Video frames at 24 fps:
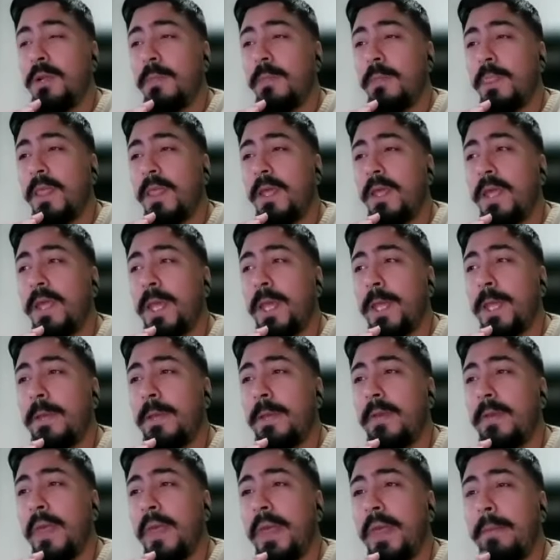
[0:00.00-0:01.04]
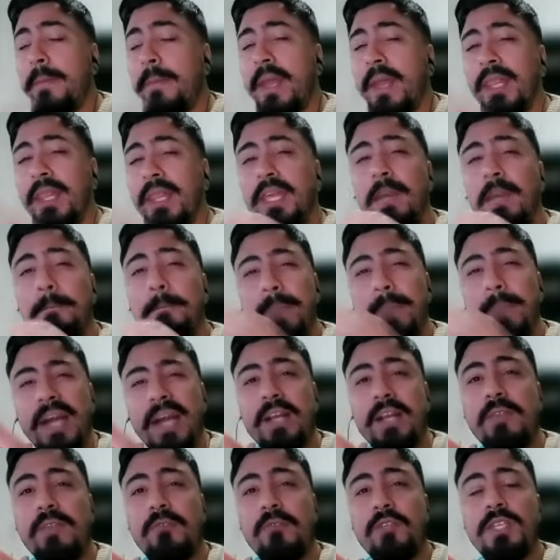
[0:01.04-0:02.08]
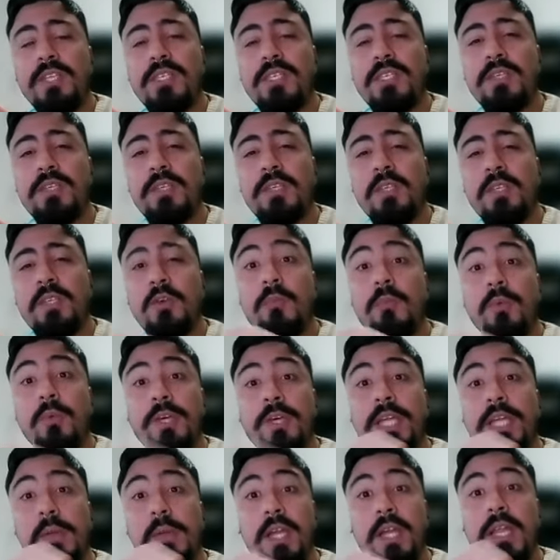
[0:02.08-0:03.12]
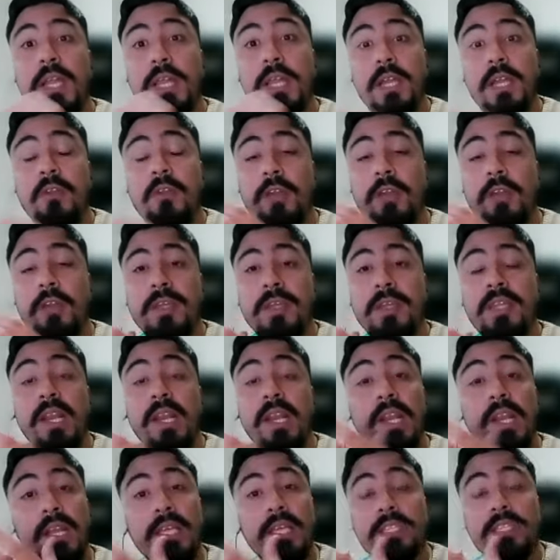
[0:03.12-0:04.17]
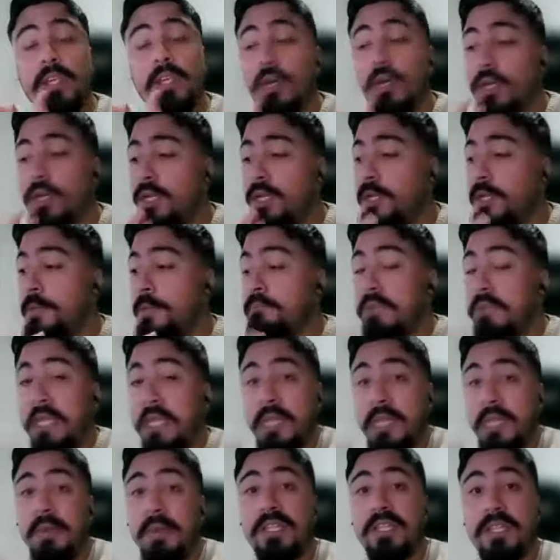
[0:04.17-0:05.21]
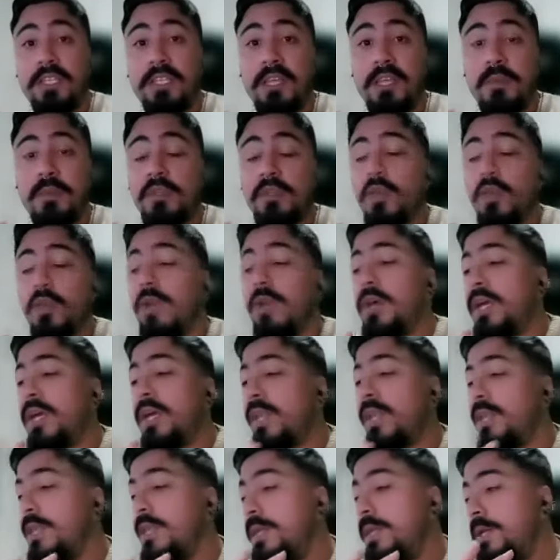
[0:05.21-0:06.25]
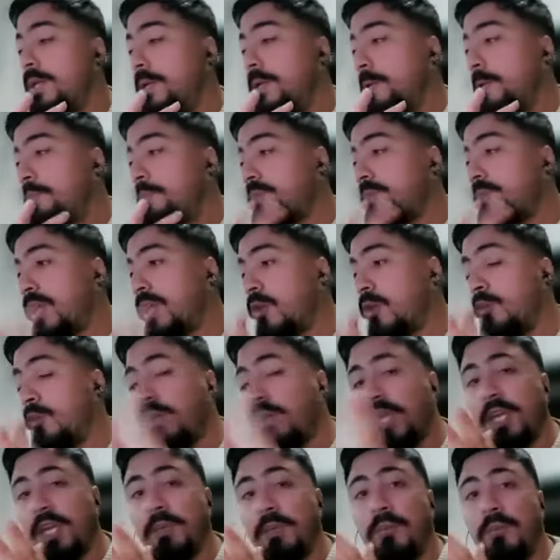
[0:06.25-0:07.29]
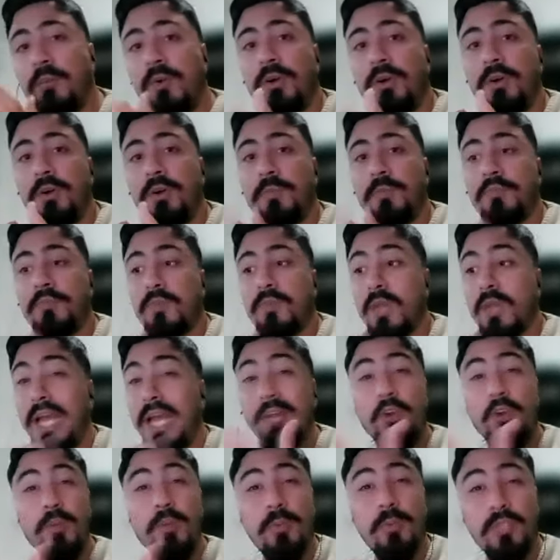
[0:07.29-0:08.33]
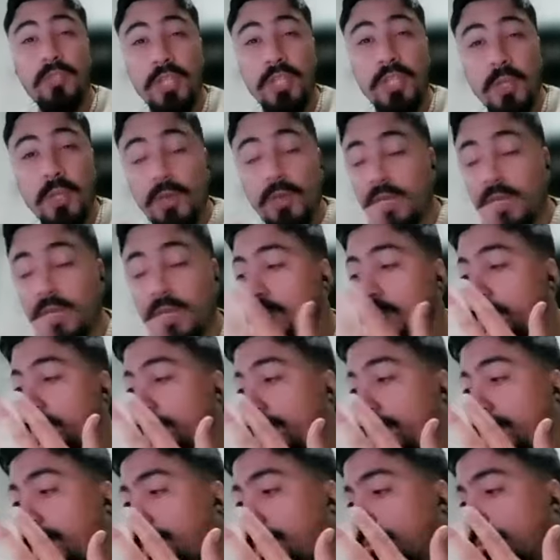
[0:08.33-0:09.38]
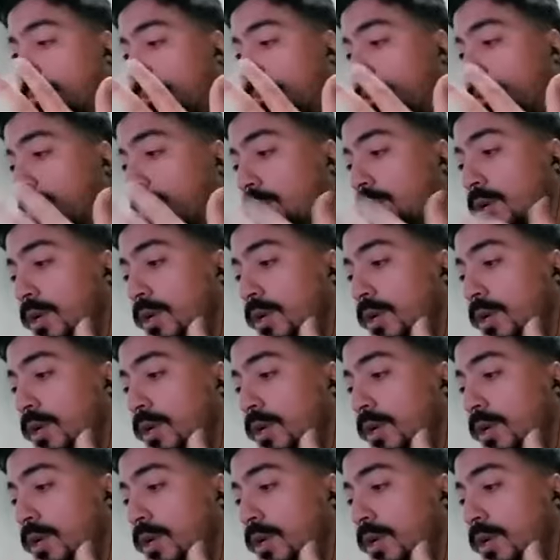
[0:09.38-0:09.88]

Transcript: eh, y perdían párrafos en ese sentido en poder hablar de lo realmente enriquecedor el debate entre Sarmiento y Alberdi, iluminismo, algo de positivismo, por ejemplo,